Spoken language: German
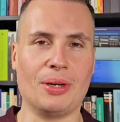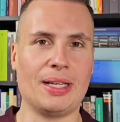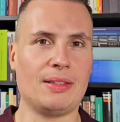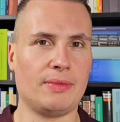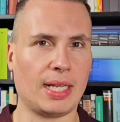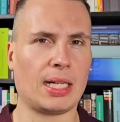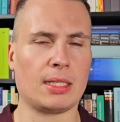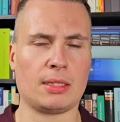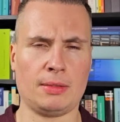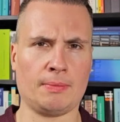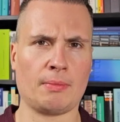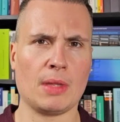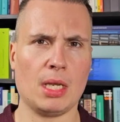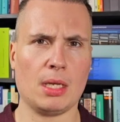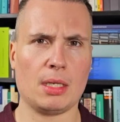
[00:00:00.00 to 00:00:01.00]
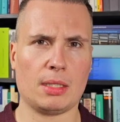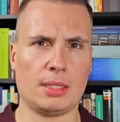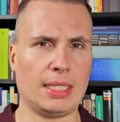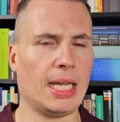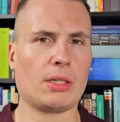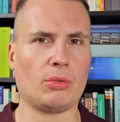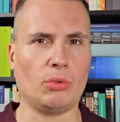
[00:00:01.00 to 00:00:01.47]
entwickelten
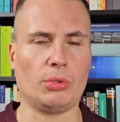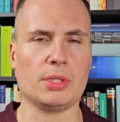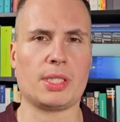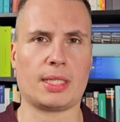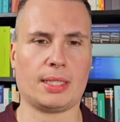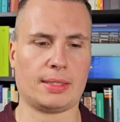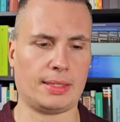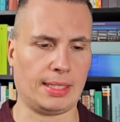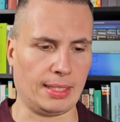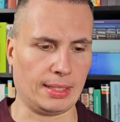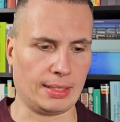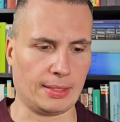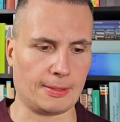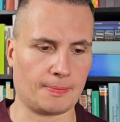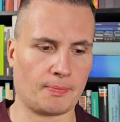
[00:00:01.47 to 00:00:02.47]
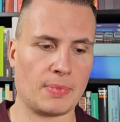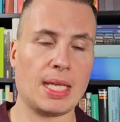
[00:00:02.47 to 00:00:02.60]
Diagnosekriterien?